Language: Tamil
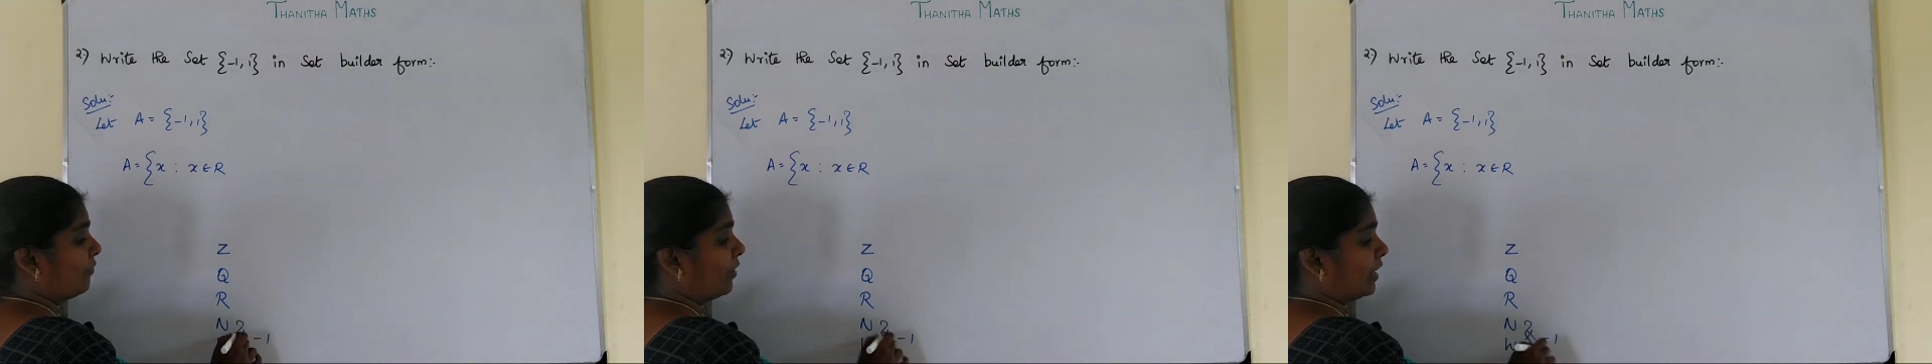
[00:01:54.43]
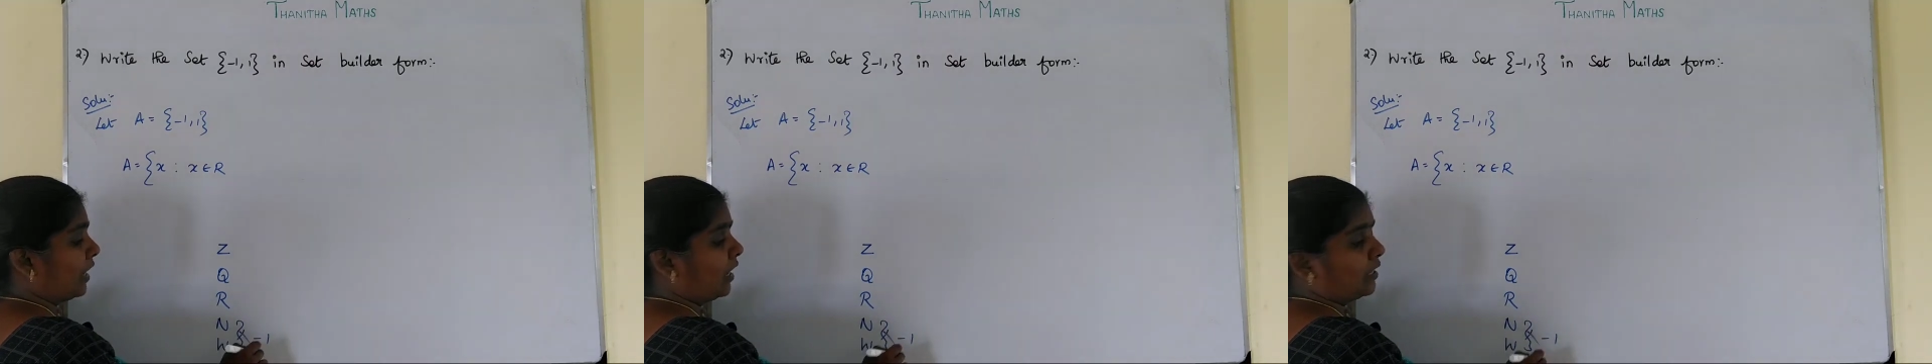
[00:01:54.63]

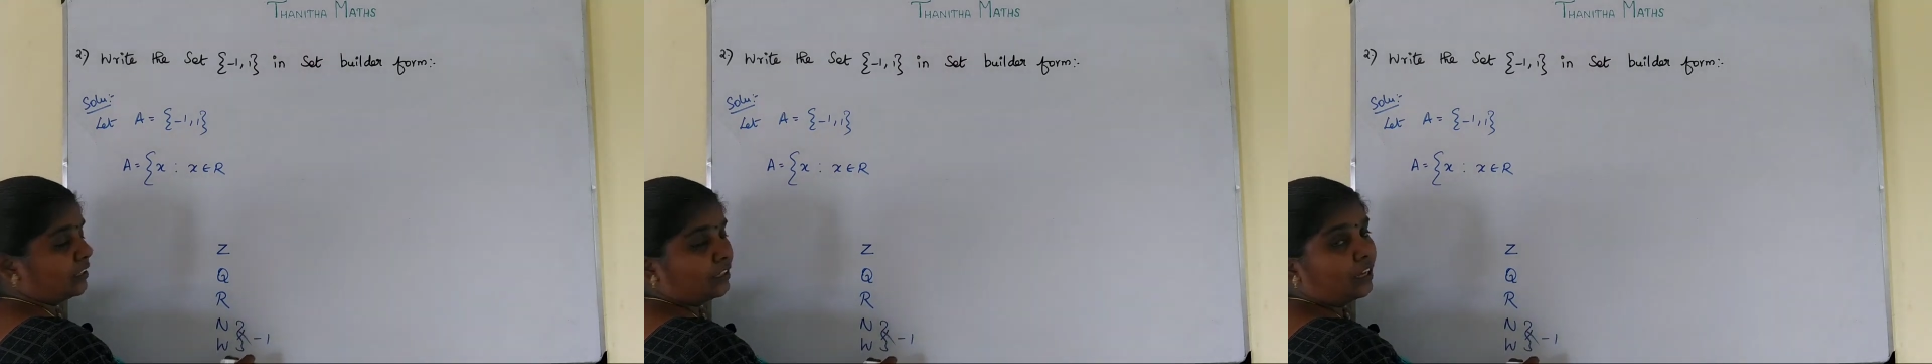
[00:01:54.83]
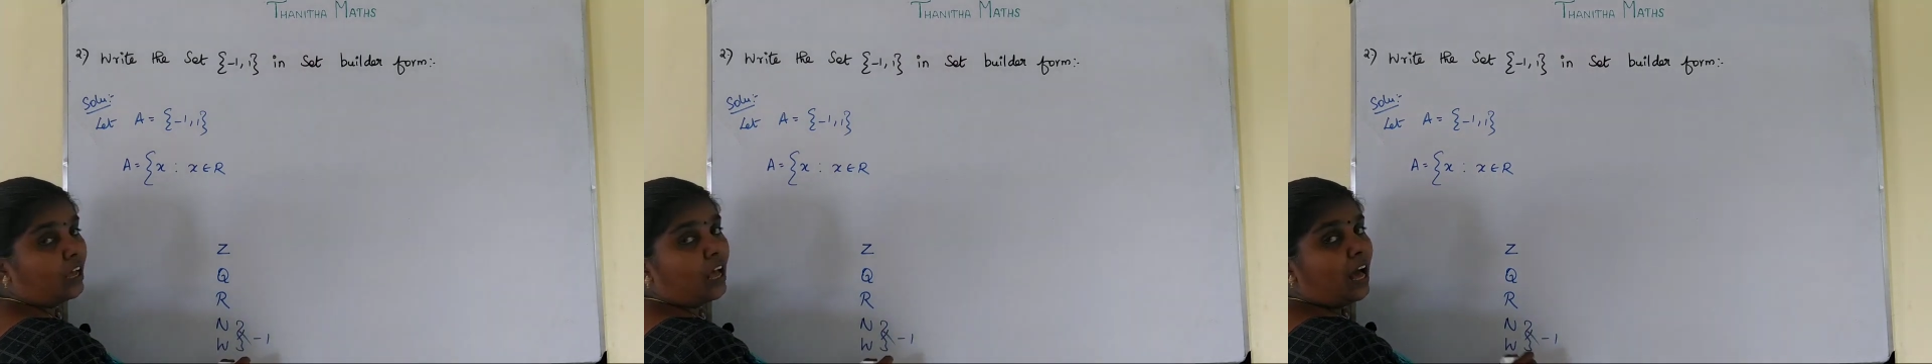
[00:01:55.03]
வராது
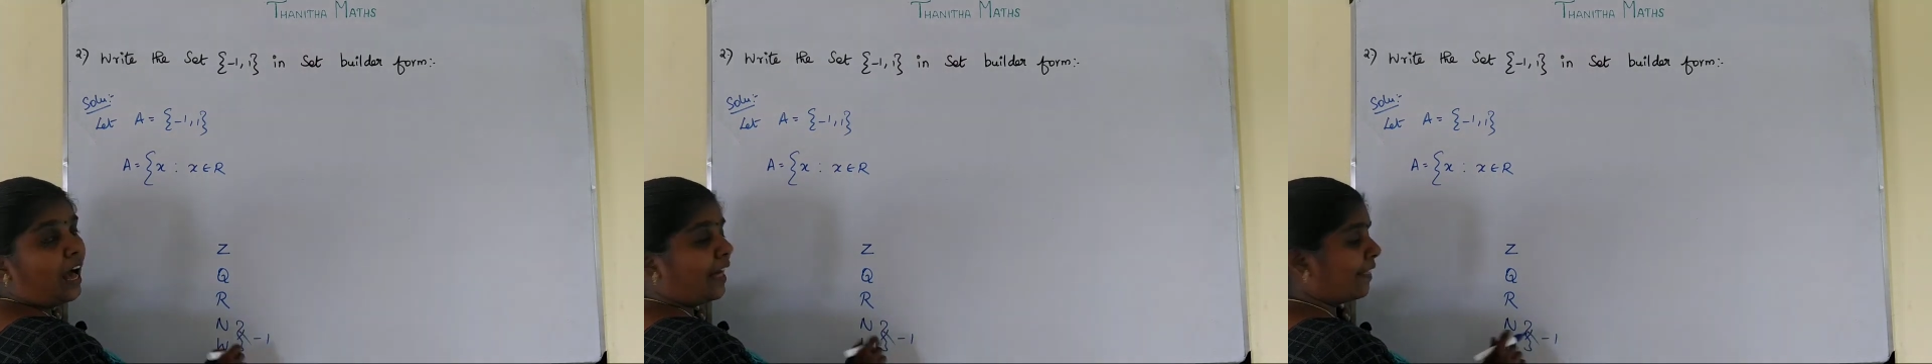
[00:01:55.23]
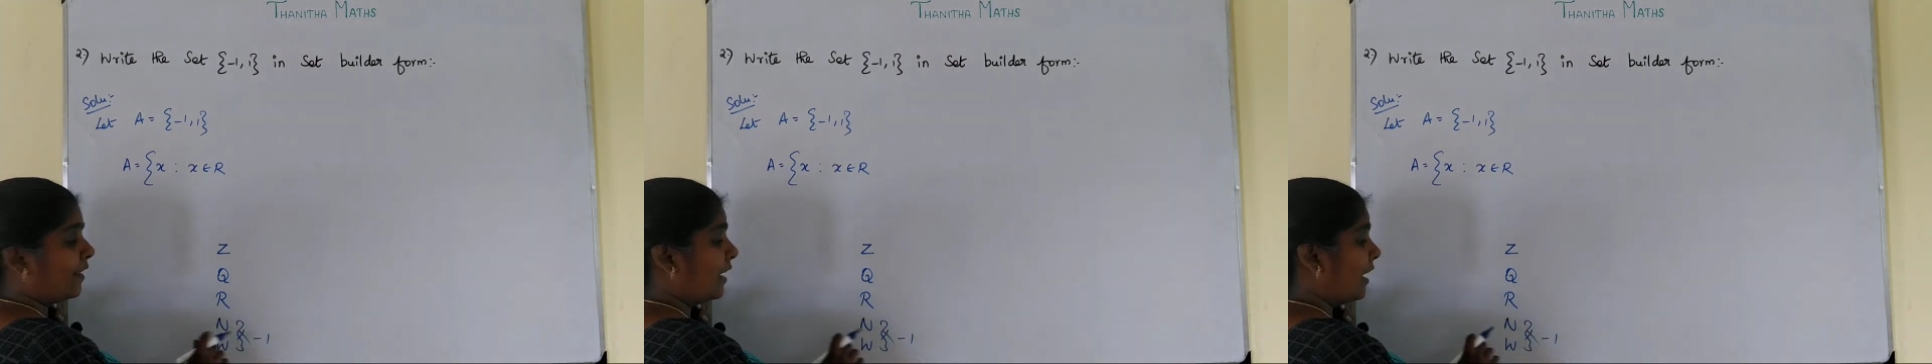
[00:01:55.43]

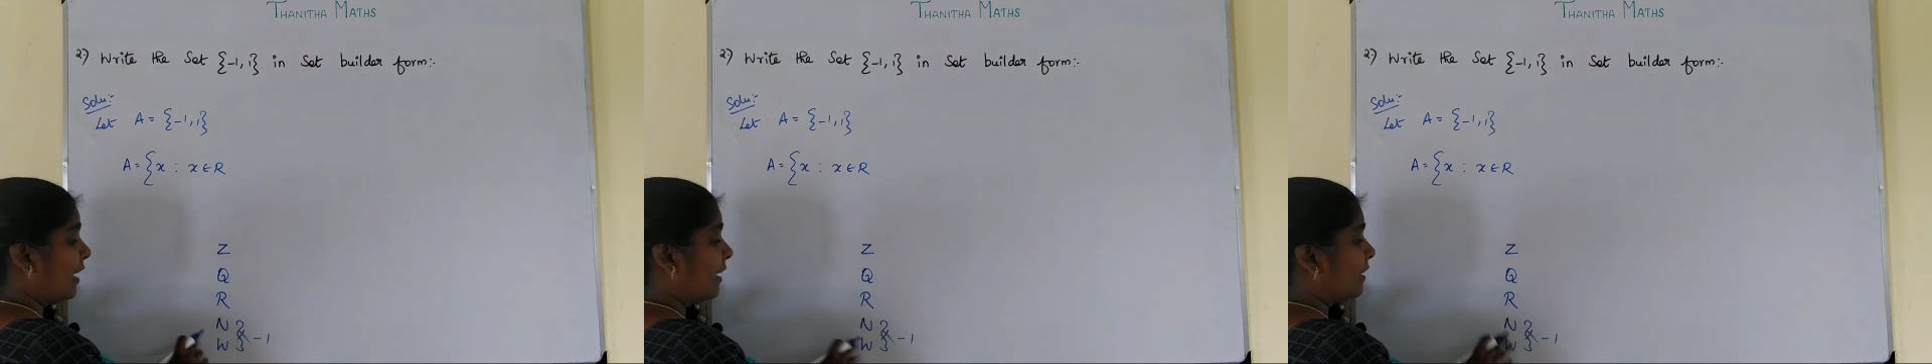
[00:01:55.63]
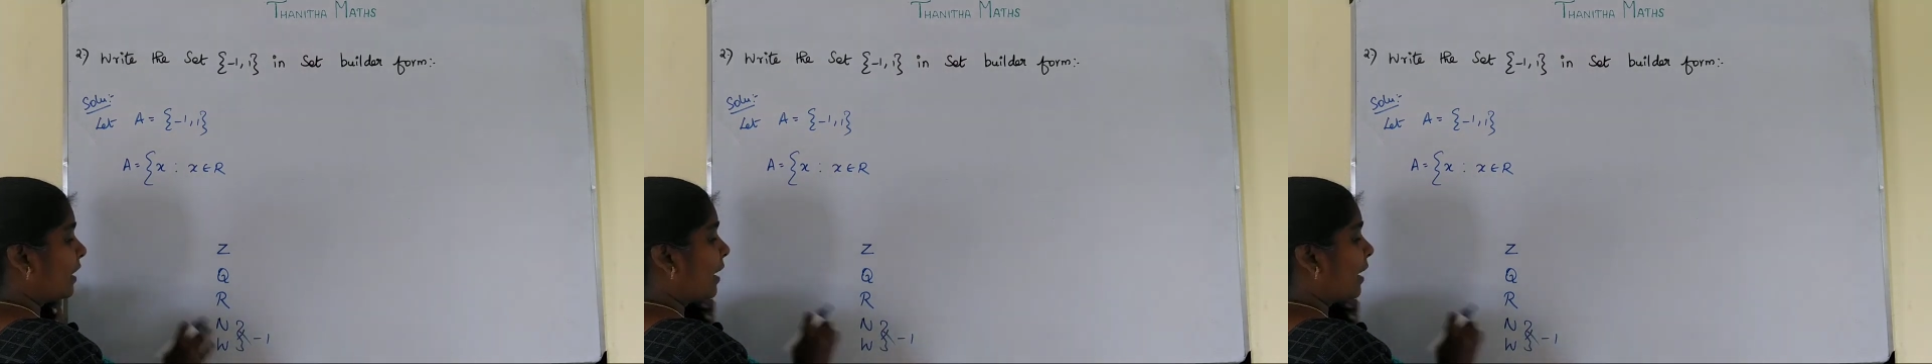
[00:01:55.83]
அதனால்